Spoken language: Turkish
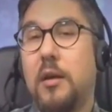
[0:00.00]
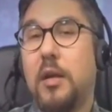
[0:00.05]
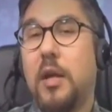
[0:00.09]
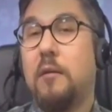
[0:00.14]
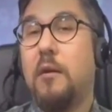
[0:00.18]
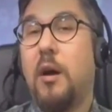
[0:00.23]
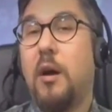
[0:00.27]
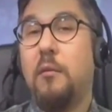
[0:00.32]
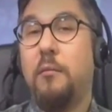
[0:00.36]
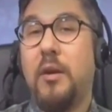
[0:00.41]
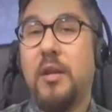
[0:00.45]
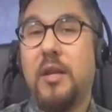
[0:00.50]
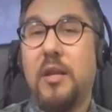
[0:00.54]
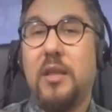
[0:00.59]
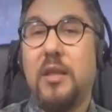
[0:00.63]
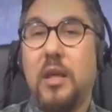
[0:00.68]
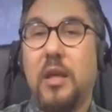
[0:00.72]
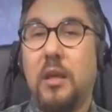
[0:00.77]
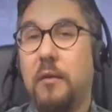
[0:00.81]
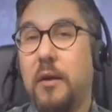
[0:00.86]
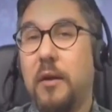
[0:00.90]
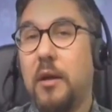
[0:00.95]
devam
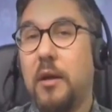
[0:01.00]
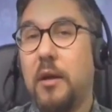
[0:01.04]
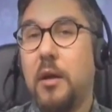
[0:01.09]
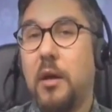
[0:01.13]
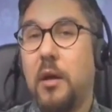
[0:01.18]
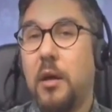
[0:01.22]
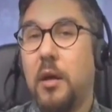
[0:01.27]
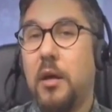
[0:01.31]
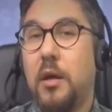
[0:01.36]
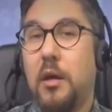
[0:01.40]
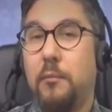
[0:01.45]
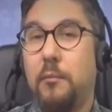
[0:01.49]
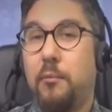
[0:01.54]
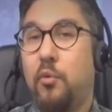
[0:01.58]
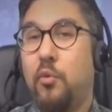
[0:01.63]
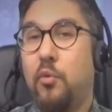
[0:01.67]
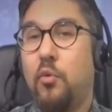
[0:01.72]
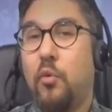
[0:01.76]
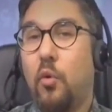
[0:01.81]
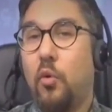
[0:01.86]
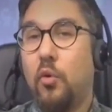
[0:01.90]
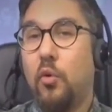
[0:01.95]
edeceği ve e,
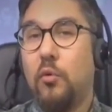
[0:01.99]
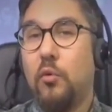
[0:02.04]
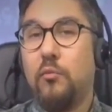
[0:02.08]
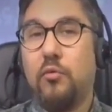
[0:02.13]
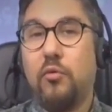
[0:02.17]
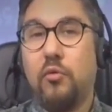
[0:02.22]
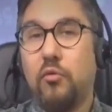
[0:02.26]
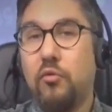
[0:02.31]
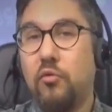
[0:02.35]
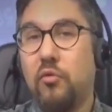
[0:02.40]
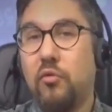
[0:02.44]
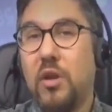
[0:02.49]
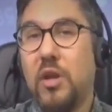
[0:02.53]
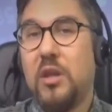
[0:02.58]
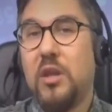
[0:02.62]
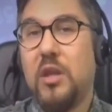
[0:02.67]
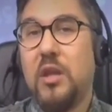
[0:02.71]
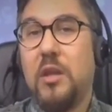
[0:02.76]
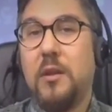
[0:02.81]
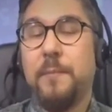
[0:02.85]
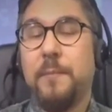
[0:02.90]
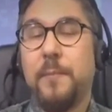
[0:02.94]
bu olumsuz
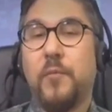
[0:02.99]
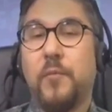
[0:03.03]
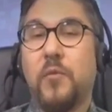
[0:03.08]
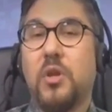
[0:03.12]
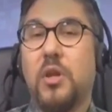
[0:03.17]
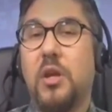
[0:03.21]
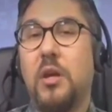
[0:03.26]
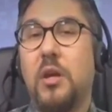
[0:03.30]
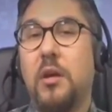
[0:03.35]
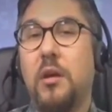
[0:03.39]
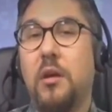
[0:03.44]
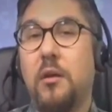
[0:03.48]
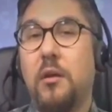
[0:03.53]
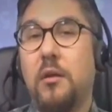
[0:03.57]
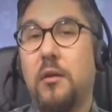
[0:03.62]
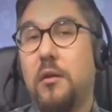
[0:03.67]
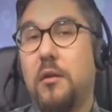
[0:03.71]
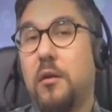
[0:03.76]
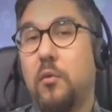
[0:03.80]
sürecin e,